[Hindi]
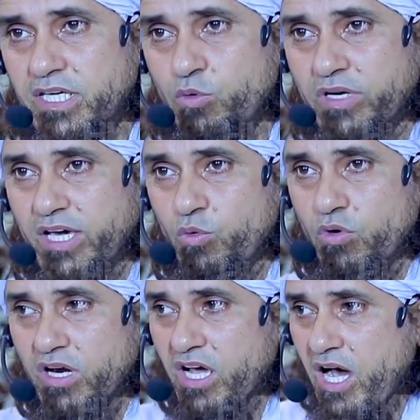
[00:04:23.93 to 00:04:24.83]
क्योंकि
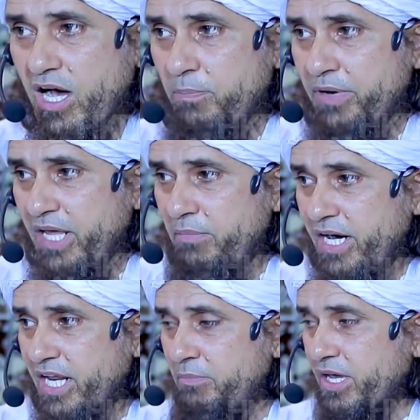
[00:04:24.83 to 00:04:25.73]
उनका अपने
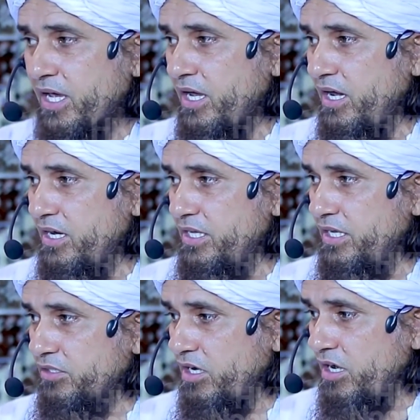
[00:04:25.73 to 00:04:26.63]
बारे में ख्याल
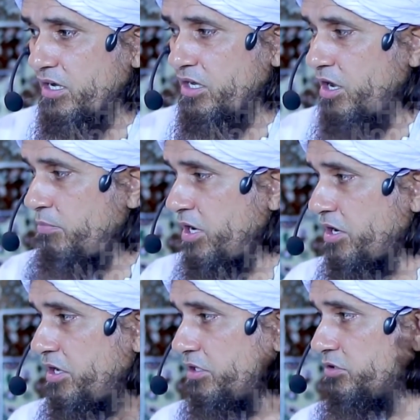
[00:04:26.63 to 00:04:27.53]
ये था कि
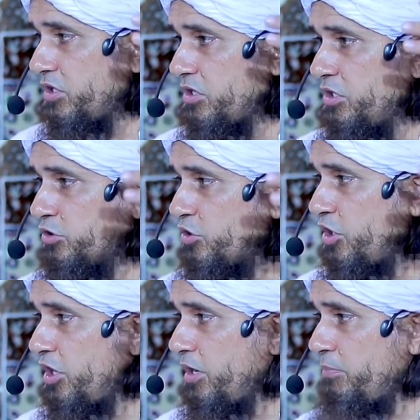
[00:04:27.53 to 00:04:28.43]
हमारे अंदर
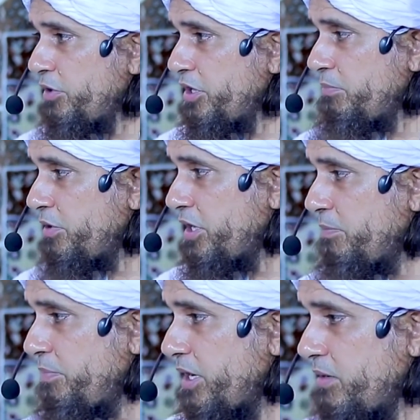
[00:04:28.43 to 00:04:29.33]
इतने बड़े
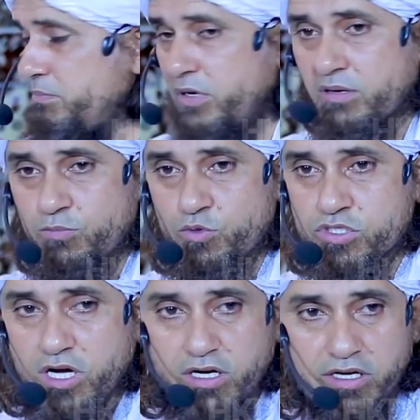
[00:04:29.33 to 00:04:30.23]
बड़े पैगंबर
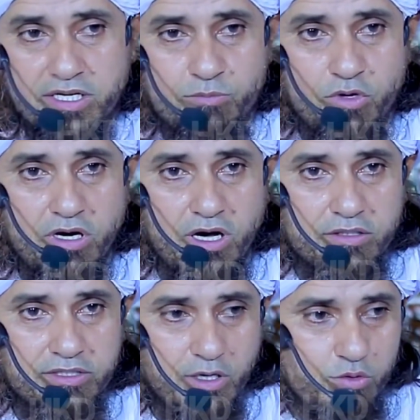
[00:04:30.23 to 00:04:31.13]
मूसा
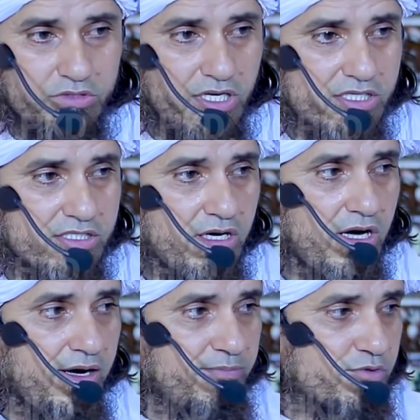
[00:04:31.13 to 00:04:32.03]
कलीमुल्ला दाऊद
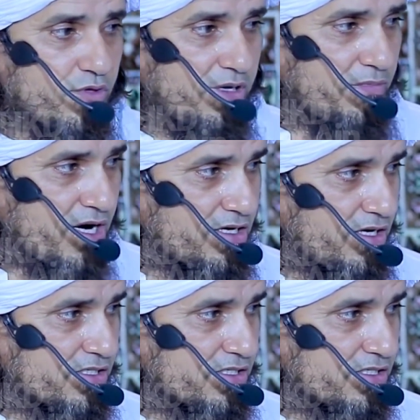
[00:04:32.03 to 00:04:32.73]
अलैहिस्सलाम सुलेमान